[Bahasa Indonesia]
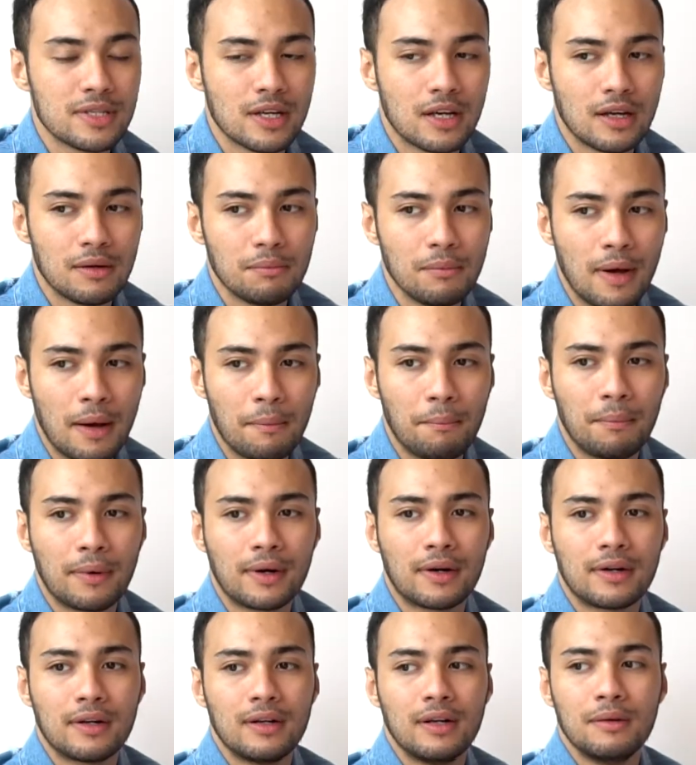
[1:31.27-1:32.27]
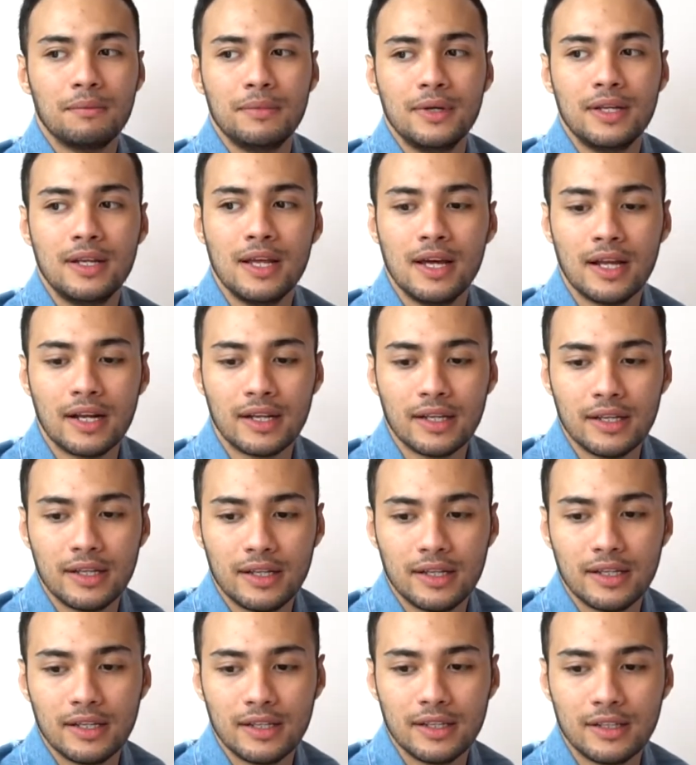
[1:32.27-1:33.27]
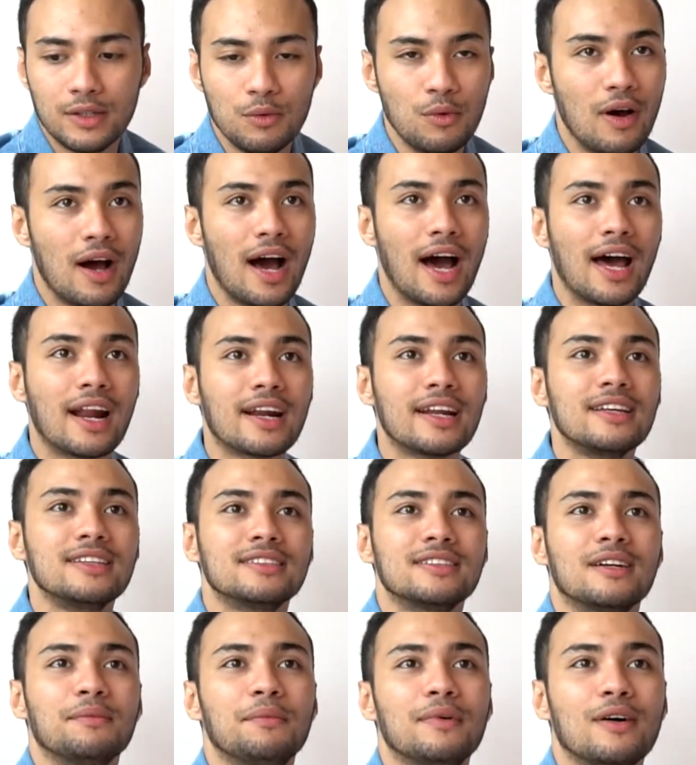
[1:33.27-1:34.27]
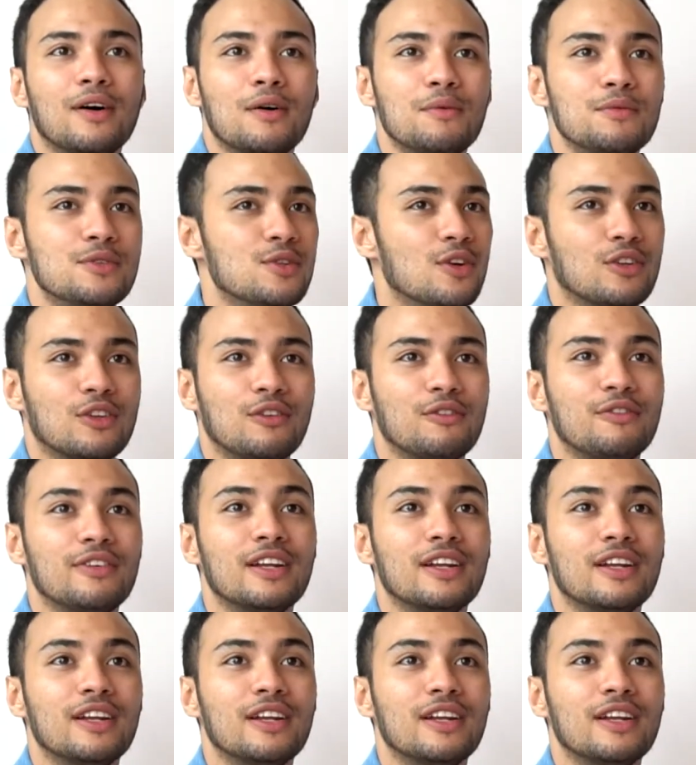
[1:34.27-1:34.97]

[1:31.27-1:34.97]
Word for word: bisa baper lebih dari dua hari sama kalau nonton